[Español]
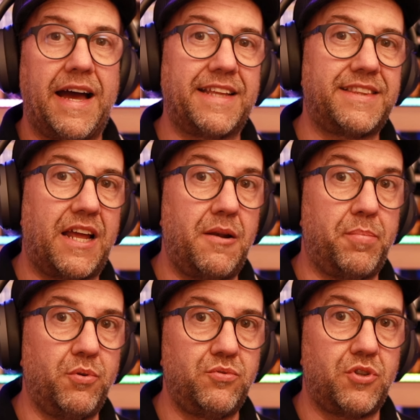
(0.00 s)
a tal
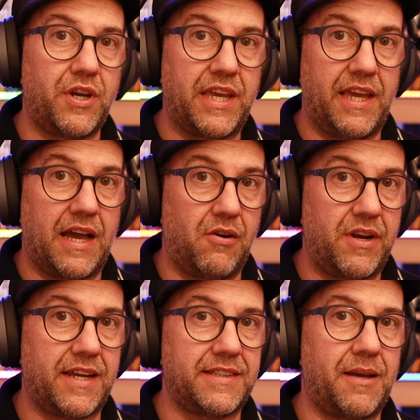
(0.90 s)
punto que
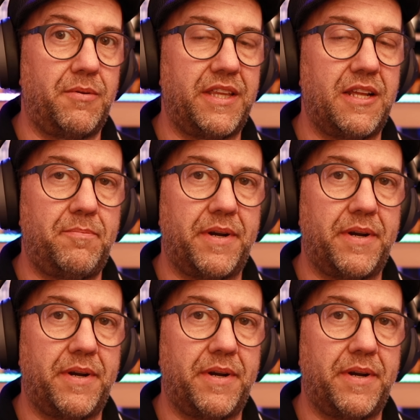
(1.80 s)
ahora que te hablé del